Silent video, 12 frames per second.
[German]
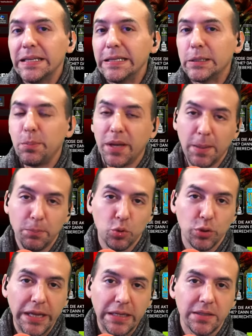nicht mehr up
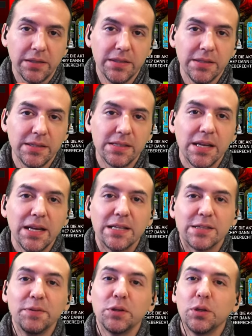to date ist,
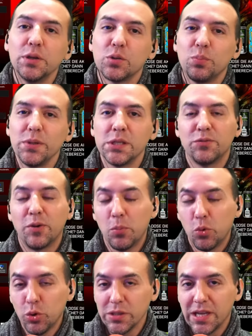sind wir natürlich so ein bisschen
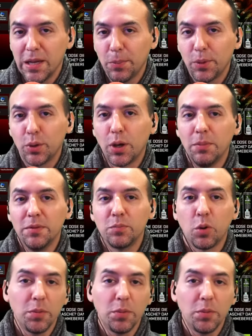vom Kurs abgekommen,